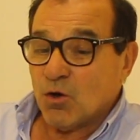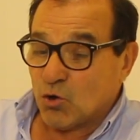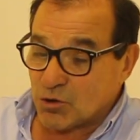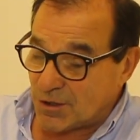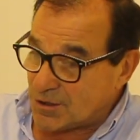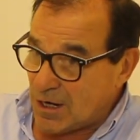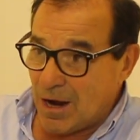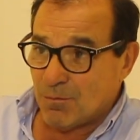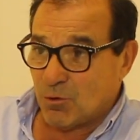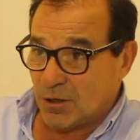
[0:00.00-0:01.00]

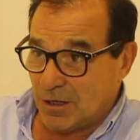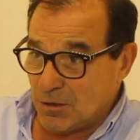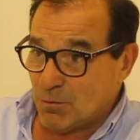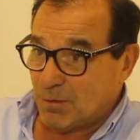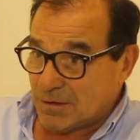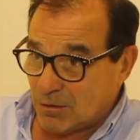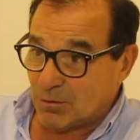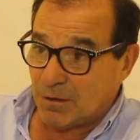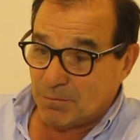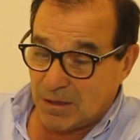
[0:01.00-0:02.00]
cosechamos y el año
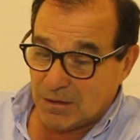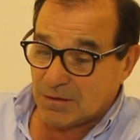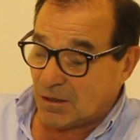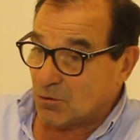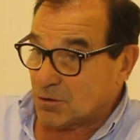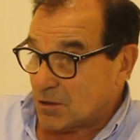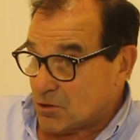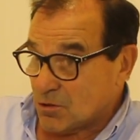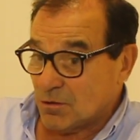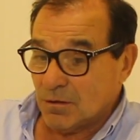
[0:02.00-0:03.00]
pasado también se
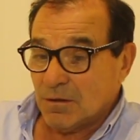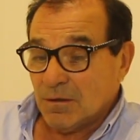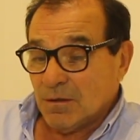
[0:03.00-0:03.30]
cosechó,